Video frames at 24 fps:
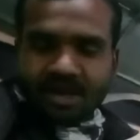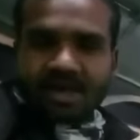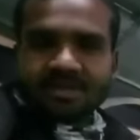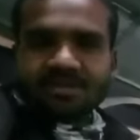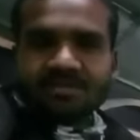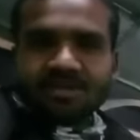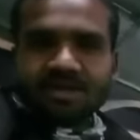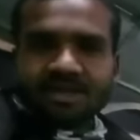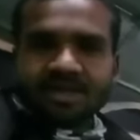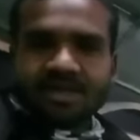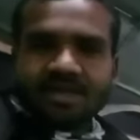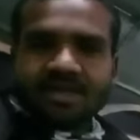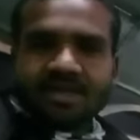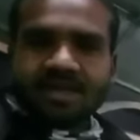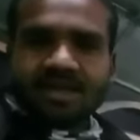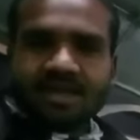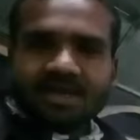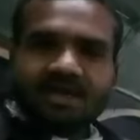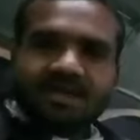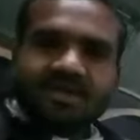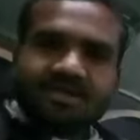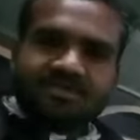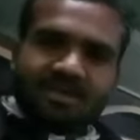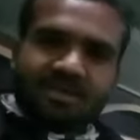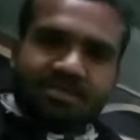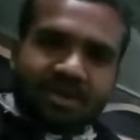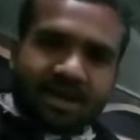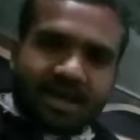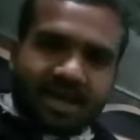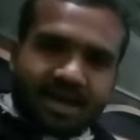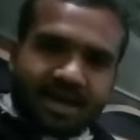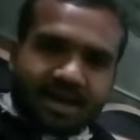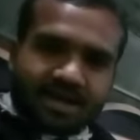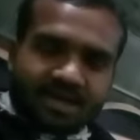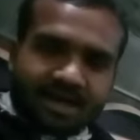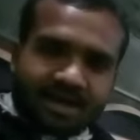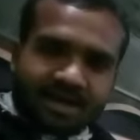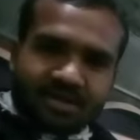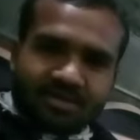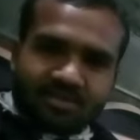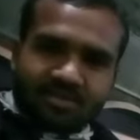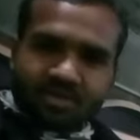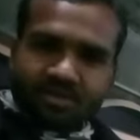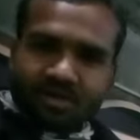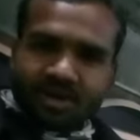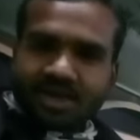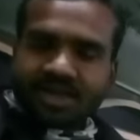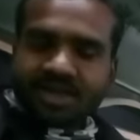रात में ये है कि इसमें ब्लर आता
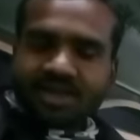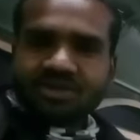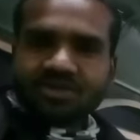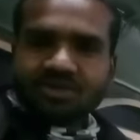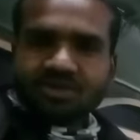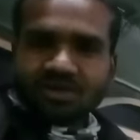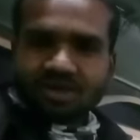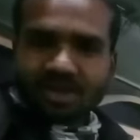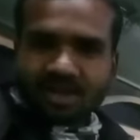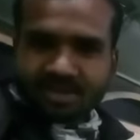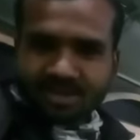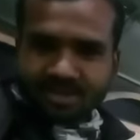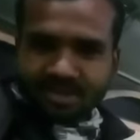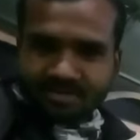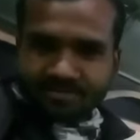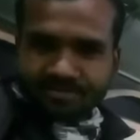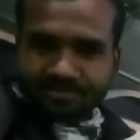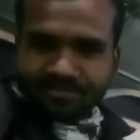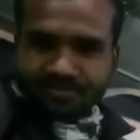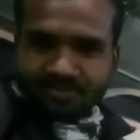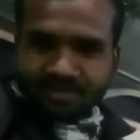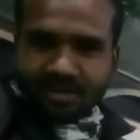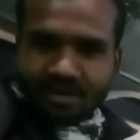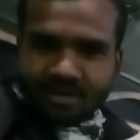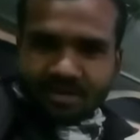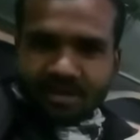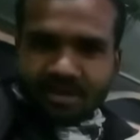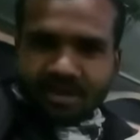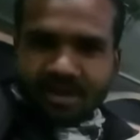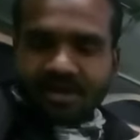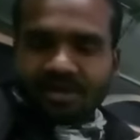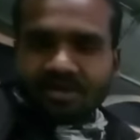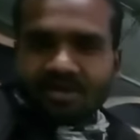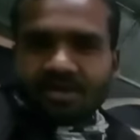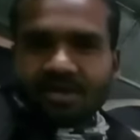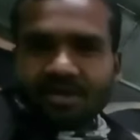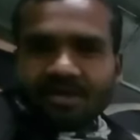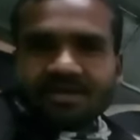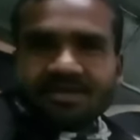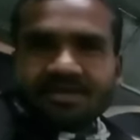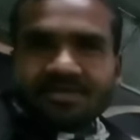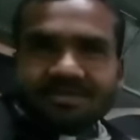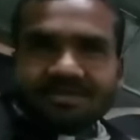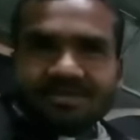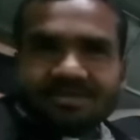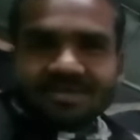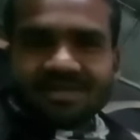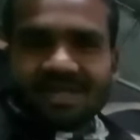है मोबाइल है छोटा सा एंड्रॉयड
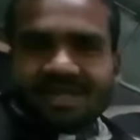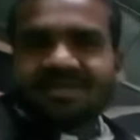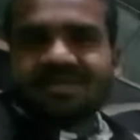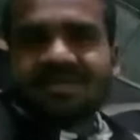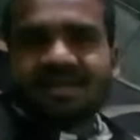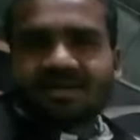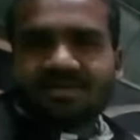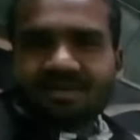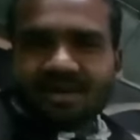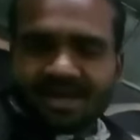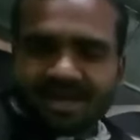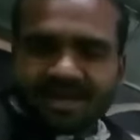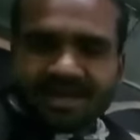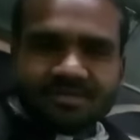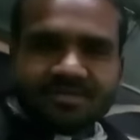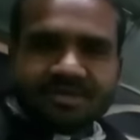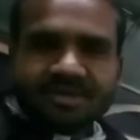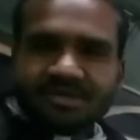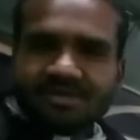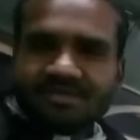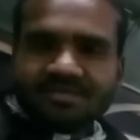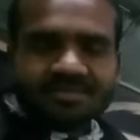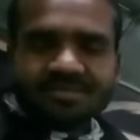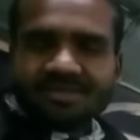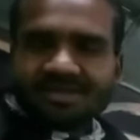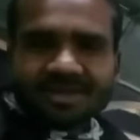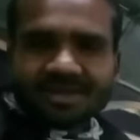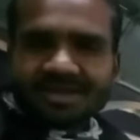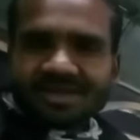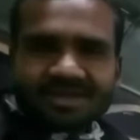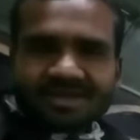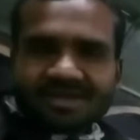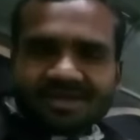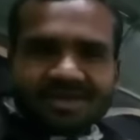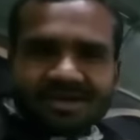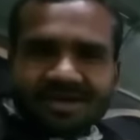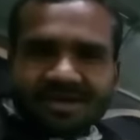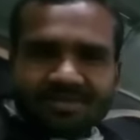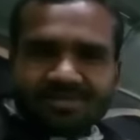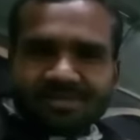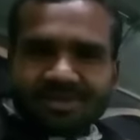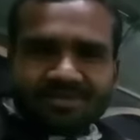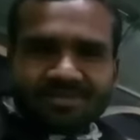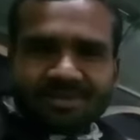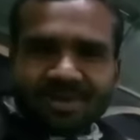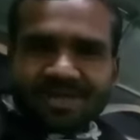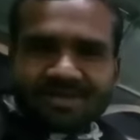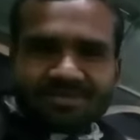सस्ता वाला अभी
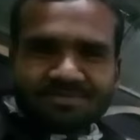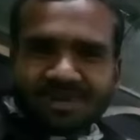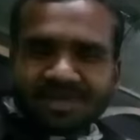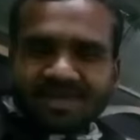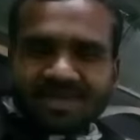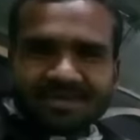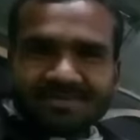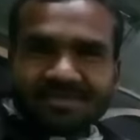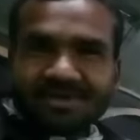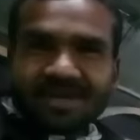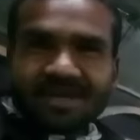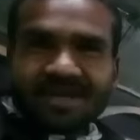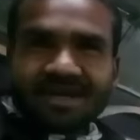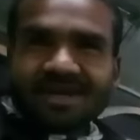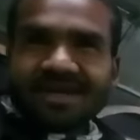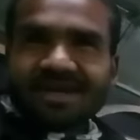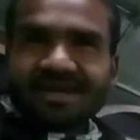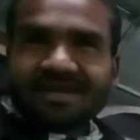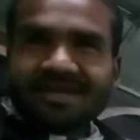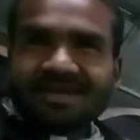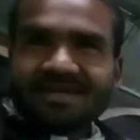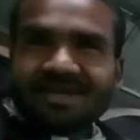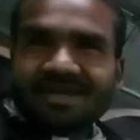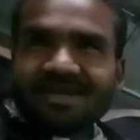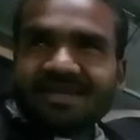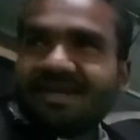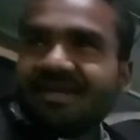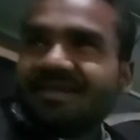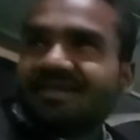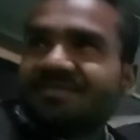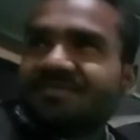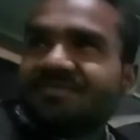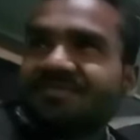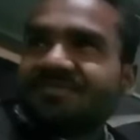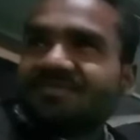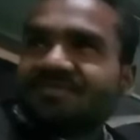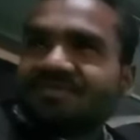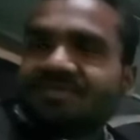अपने पास पैसे वगैरह है नहीं ज़्यादा